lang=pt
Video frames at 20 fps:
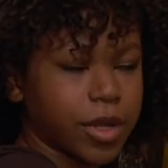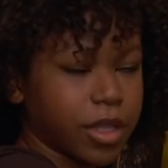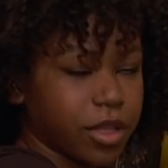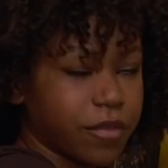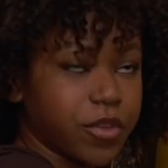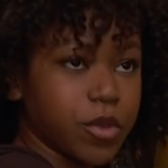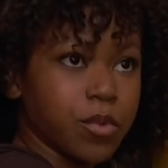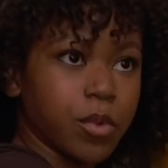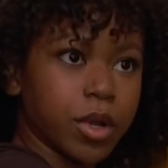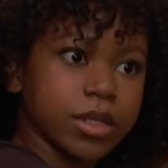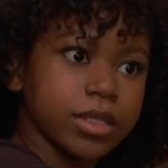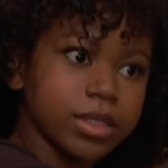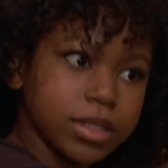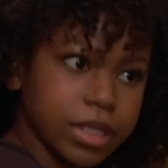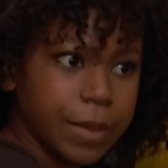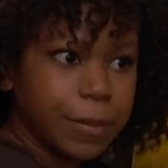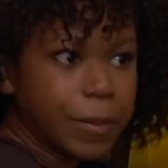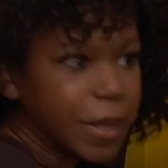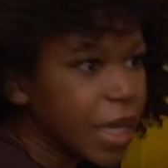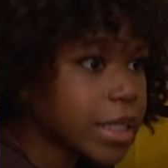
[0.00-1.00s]
Bem, se quer
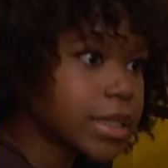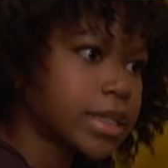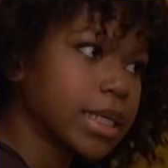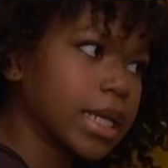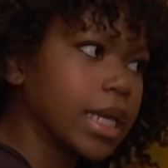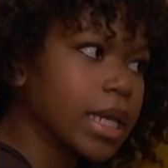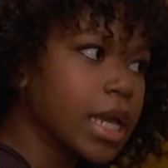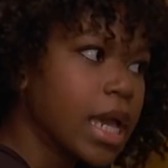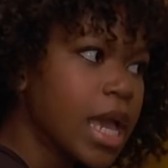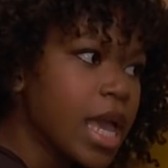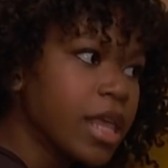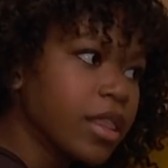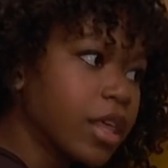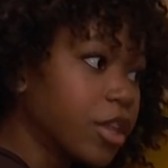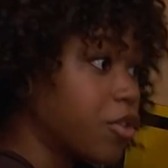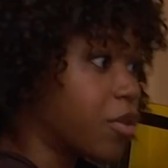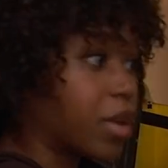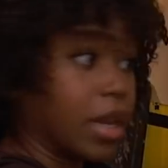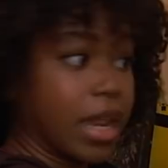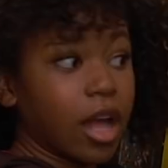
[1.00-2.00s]
ficar ocupado,
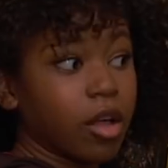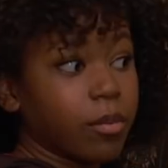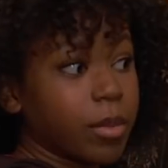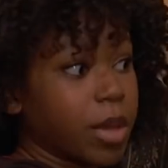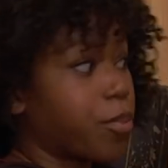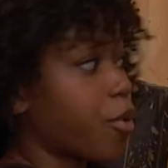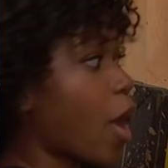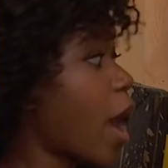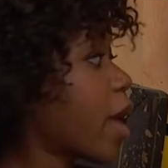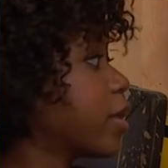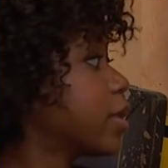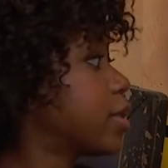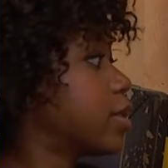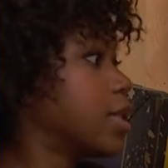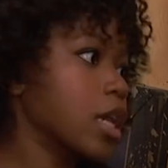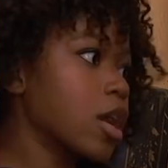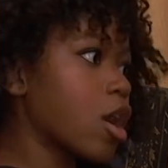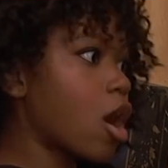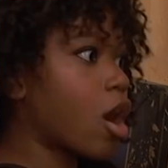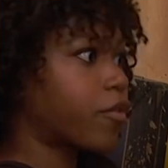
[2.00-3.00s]
pode me ajudar a tirar isso
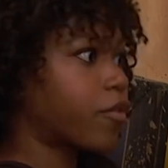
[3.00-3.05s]
aqui da